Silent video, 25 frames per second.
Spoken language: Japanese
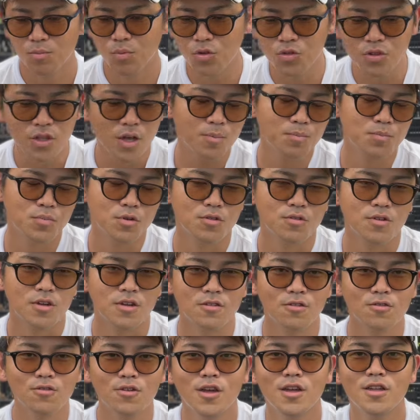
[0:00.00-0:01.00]
ポンドアップルとか
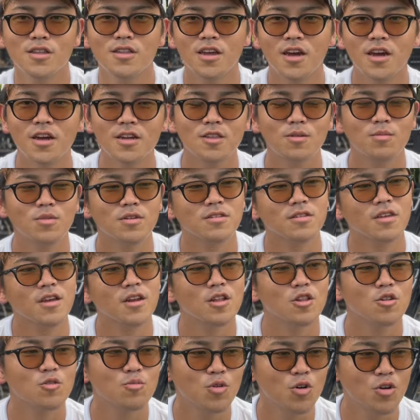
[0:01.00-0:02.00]
その辺に生えてますけ
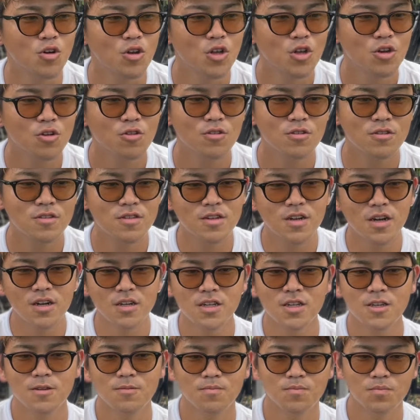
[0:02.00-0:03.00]
れどもこいつら
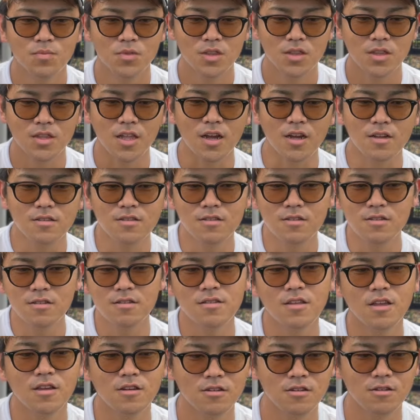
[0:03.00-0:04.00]
に高継ぎ
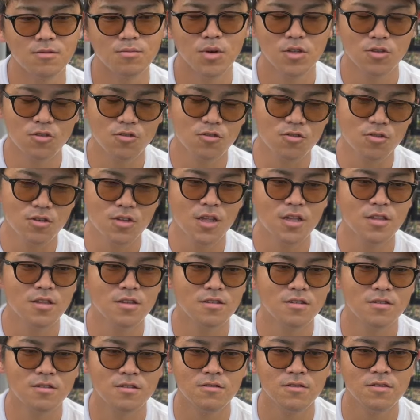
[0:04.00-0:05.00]
していく、まあ、ちょっと遺伝
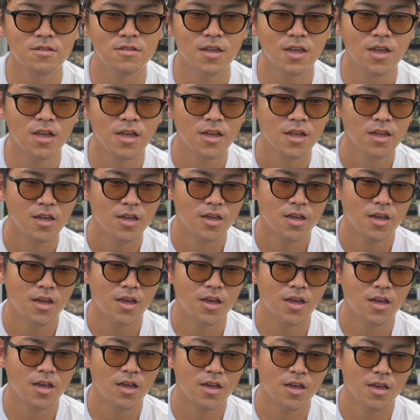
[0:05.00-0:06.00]
的親和性、
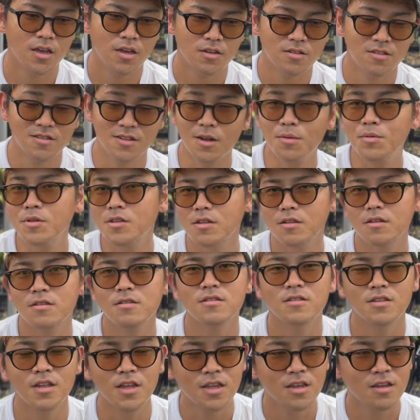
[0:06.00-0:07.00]
えー、調べてで
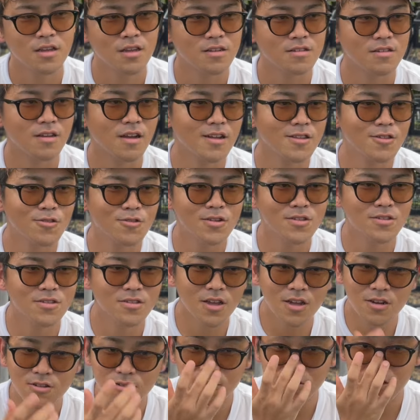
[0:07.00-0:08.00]
すね釈迦塔が継
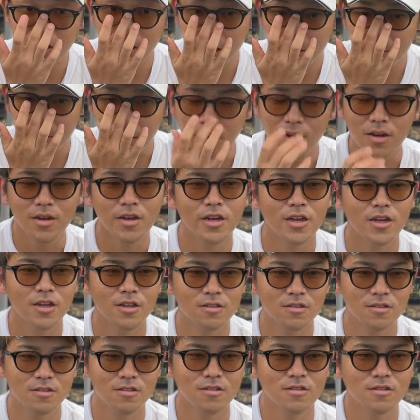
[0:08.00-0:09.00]
げるのであれば、
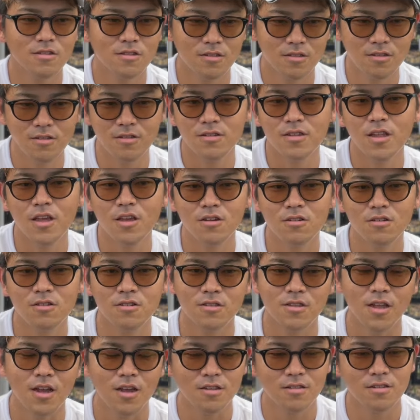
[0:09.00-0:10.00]
えー、つ継いでいく
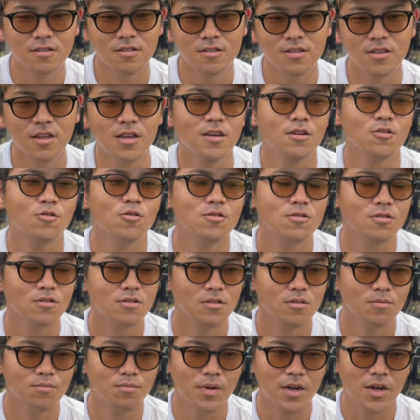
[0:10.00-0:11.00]
高継ぎでこ
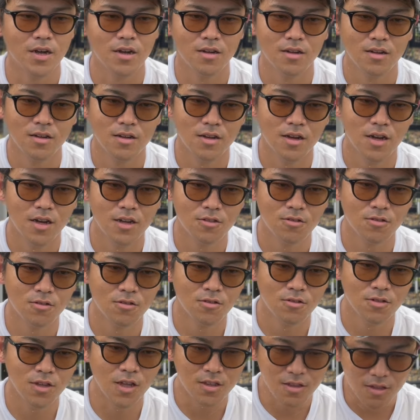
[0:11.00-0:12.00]
うまああ
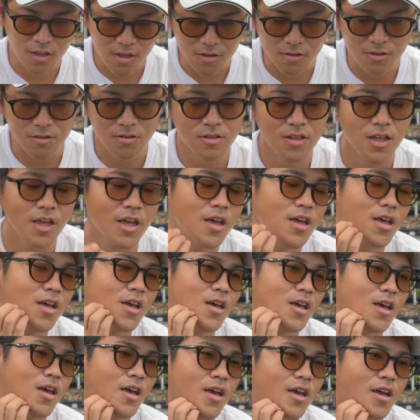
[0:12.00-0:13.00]
のやっていくで、
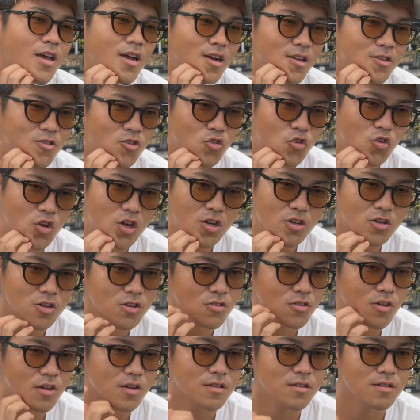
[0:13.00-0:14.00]
えー、感情白
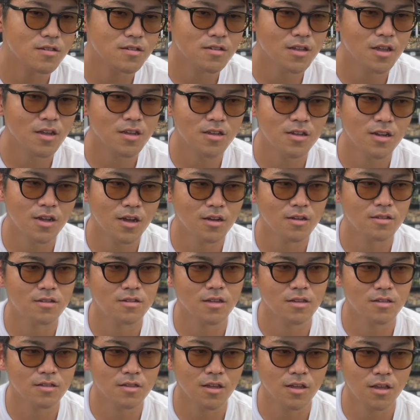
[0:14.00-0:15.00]
皮とかですね切り上げ
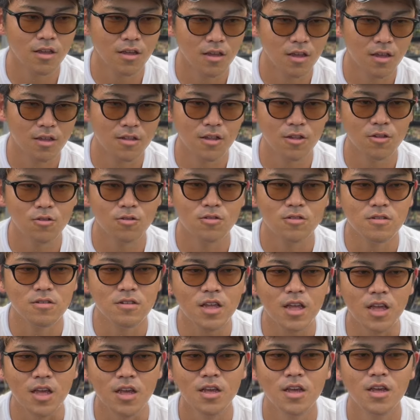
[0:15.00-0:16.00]
剪定、えー、などをし
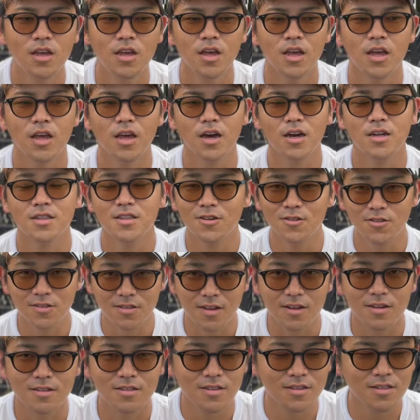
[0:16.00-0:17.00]
て、えー、花を
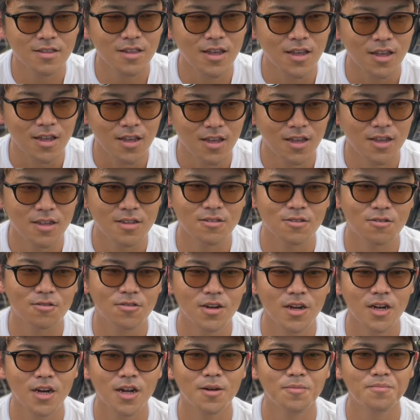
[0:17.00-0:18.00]
咲かせて、えー、そ
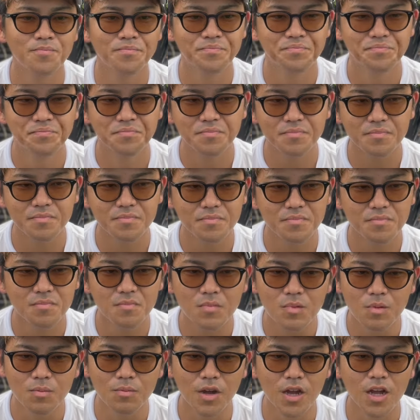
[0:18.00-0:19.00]
こから
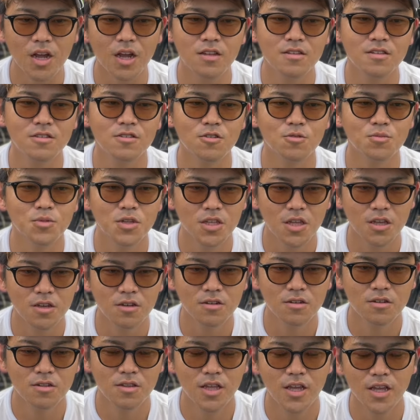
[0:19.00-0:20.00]
まあ、果実を見てい
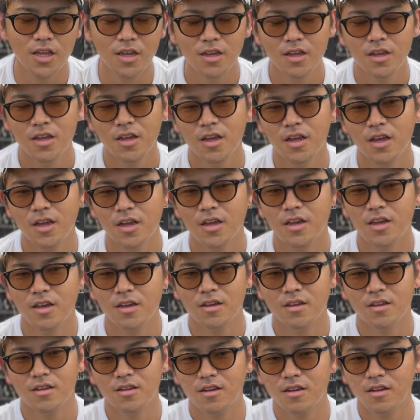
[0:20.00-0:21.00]
く。で、
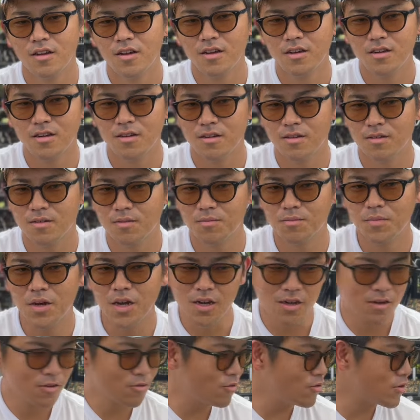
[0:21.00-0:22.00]
えー、
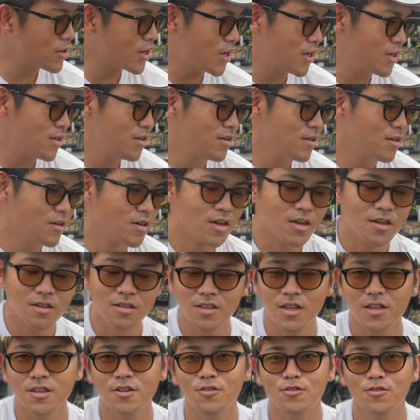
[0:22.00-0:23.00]
まあ、今回、
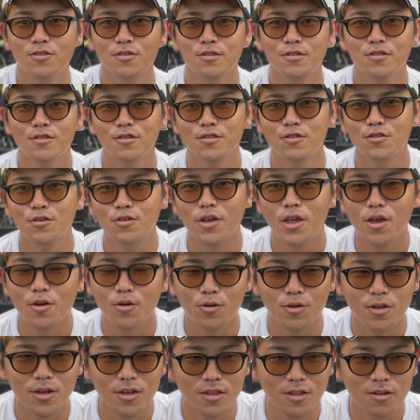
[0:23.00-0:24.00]
種を、種子を結
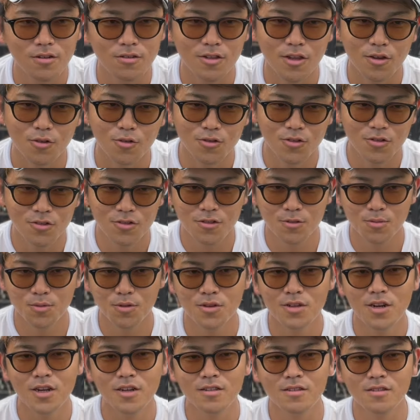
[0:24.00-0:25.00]
構入れたので、50粒
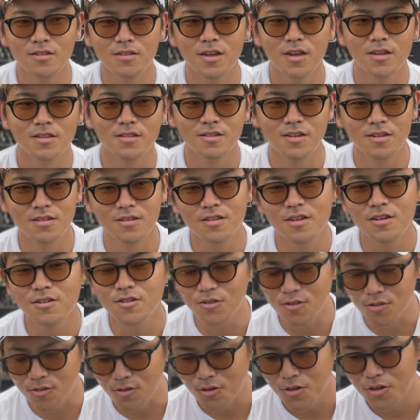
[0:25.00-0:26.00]
ぐらいですね、発芽してく
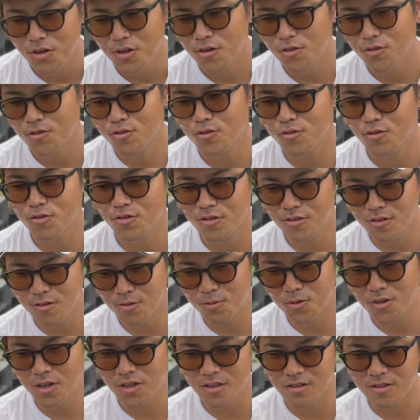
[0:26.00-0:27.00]
ると。この50
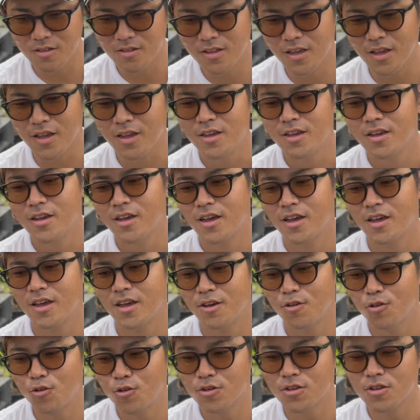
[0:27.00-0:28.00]
粒がですね、
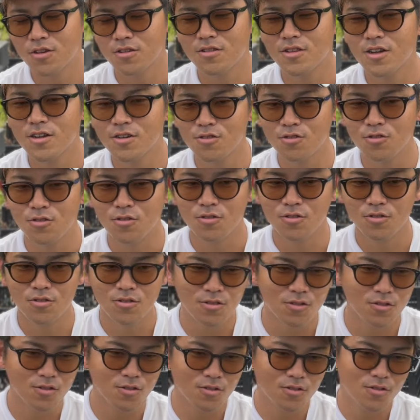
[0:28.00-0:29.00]
えー、大きくなると、
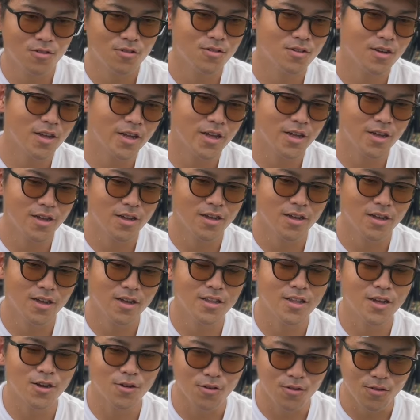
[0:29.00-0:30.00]
その、えー、
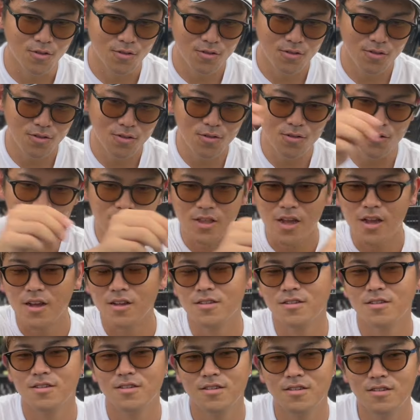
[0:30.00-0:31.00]
枝をどんどん
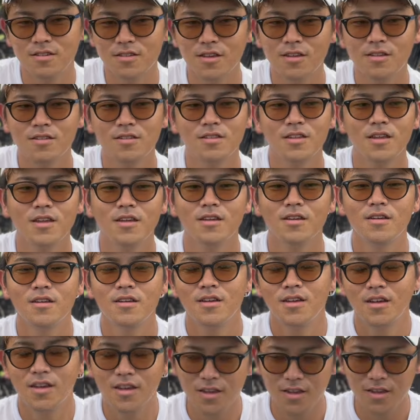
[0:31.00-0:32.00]
高継ぎしていって、
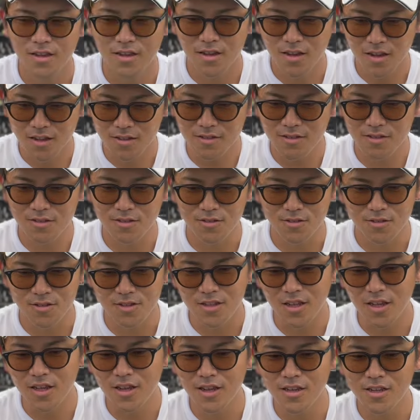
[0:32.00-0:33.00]
えー、果実の
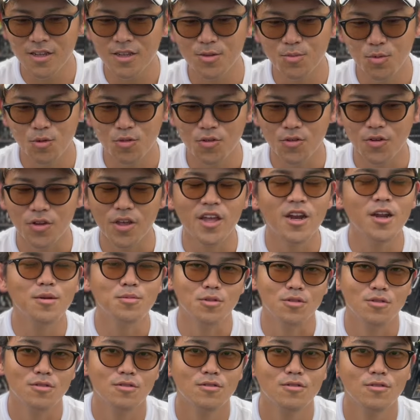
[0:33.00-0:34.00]
肥大がいいものを選
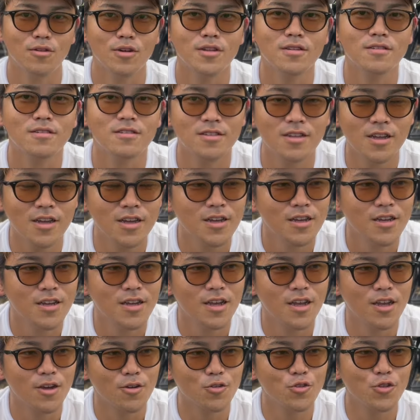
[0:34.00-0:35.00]
ぶとかですね、
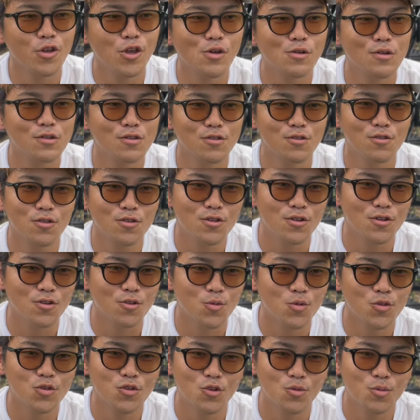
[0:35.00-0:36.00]
えー、この辺はすごく
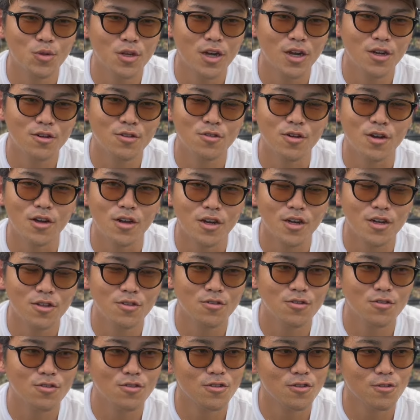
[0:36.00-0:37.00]
面白みがあるのかな
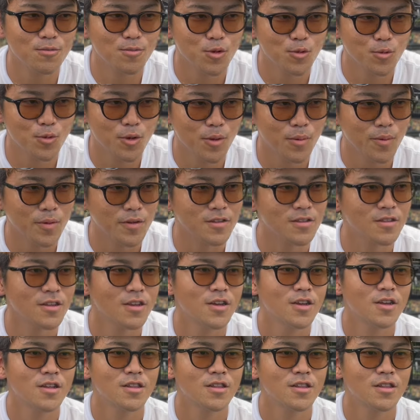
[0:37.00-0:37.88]
というふうにも思います。